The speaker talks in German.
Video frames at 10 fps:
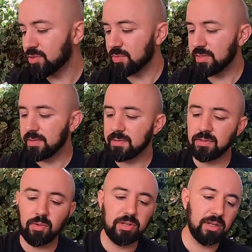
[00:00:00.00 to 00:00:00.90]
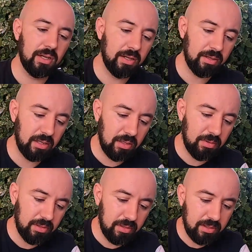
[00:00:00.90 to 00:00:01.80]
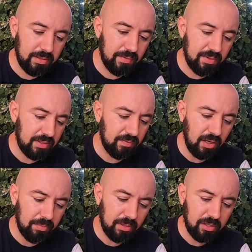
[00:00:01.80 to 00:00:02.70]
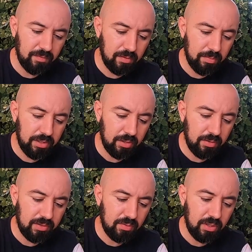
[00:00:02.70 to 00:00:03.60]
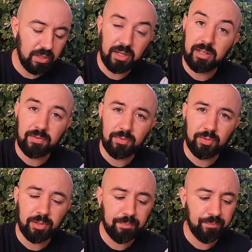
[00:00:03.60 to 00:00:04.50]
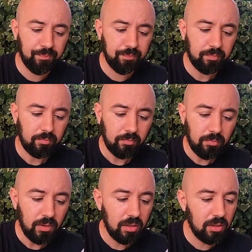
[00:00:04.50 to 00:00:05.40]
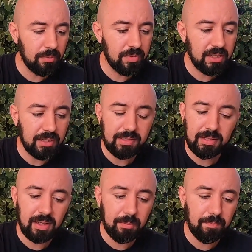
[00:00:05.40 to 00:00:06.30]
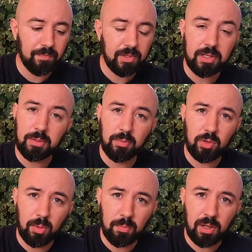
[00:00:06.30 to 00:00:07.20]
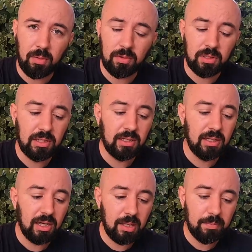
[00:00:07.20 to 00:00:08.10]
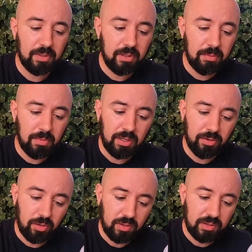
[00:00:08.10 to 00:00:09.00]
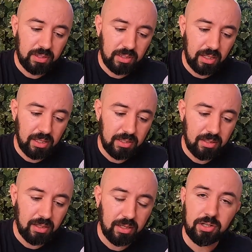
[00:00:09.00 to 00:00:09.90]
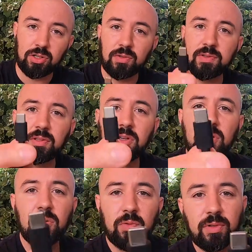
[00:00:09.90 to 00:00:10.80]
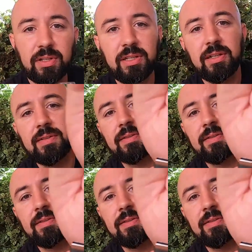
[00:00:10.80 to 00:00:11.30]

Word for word: das schon dieses neue Ladekabel. Ne? Also ihr wisst, Fachbegriffe bin ich auch nicht so der Held für. Ähm, die ganzen Lampen, die ich immer bekommen habe, haben immer noch den alten Anschluss und hier